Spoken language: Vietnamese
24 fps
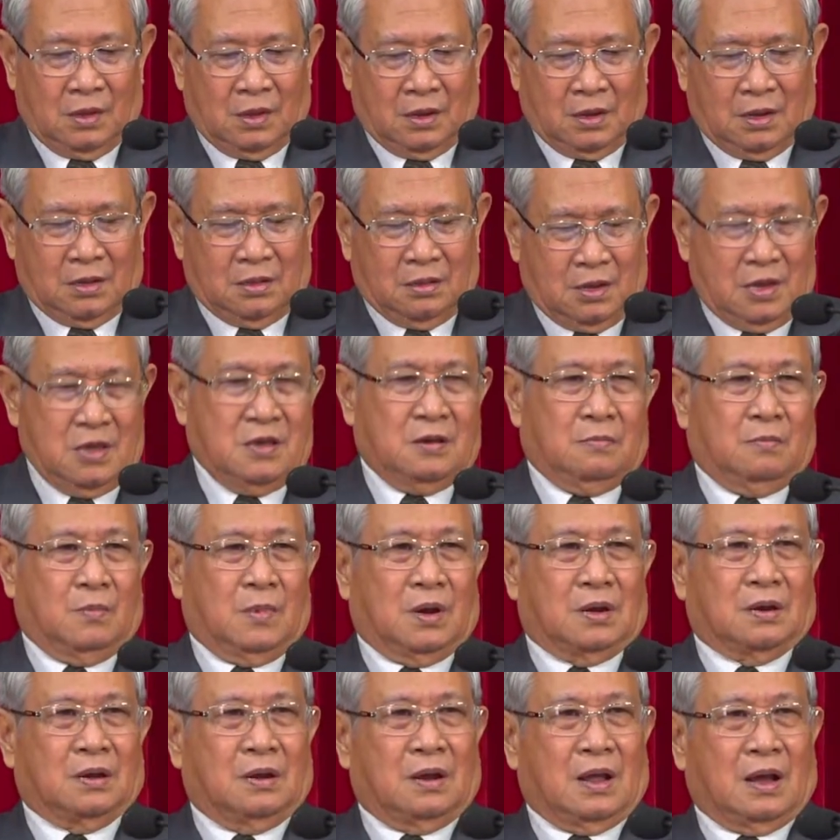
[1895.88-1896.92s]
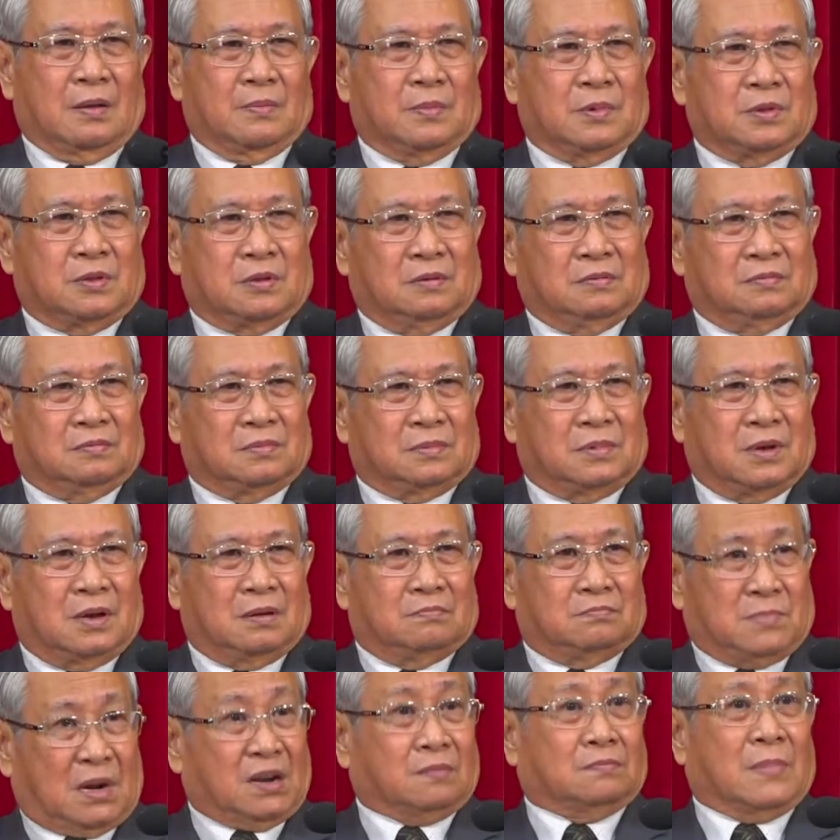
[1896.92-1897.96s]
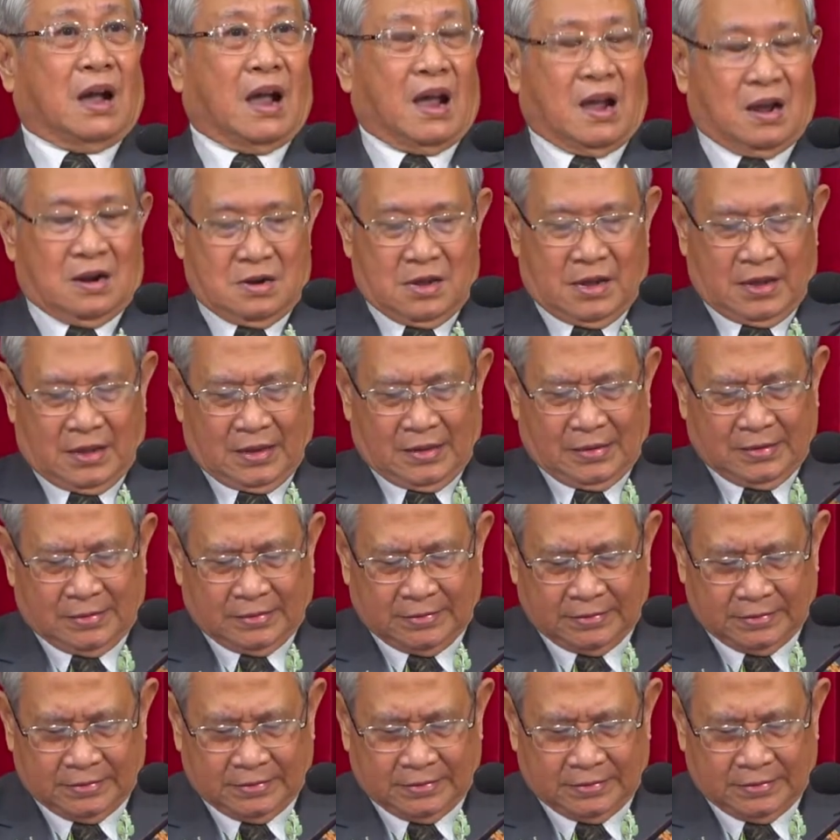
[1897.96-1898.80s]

Những cái tia mà nó làm cho chúng ta mất mạng đấy.